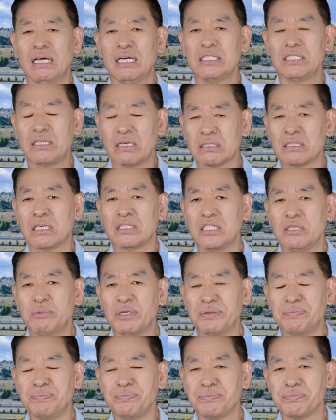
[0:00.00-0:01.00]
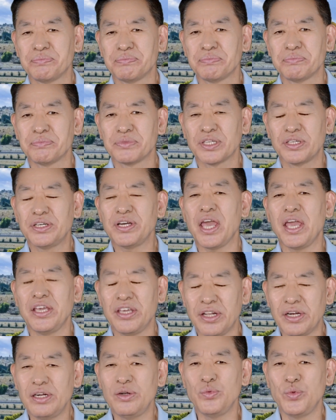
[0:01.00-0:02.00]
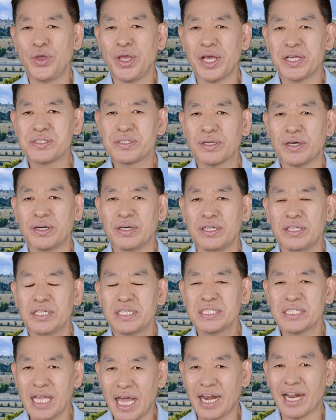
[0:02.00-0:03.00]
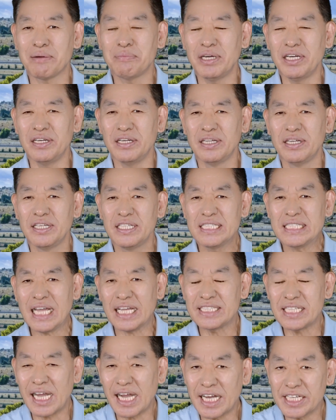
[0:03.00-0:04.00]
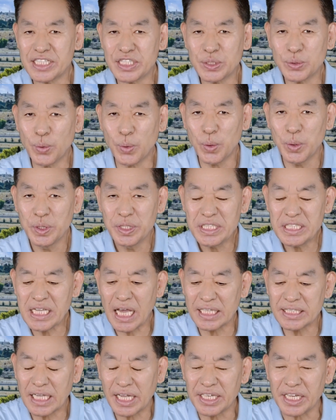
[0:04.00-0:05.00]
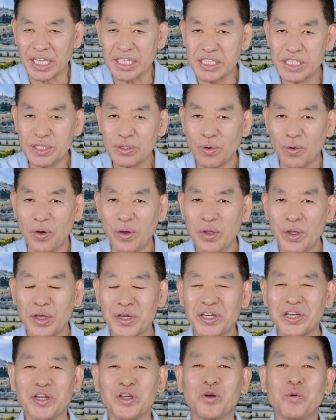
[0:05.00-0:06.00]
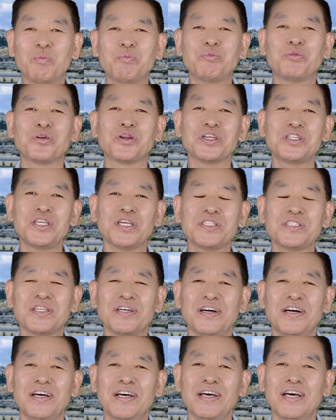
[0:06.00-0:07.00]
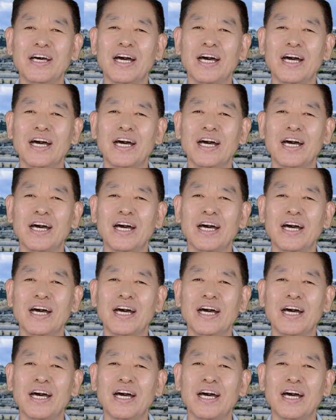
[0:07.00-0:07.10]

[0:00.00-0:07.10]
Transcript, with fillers: 성령님은 그의 일을 위해서 사람을 찾아가시고 찾아내시고 그리고 부르셔서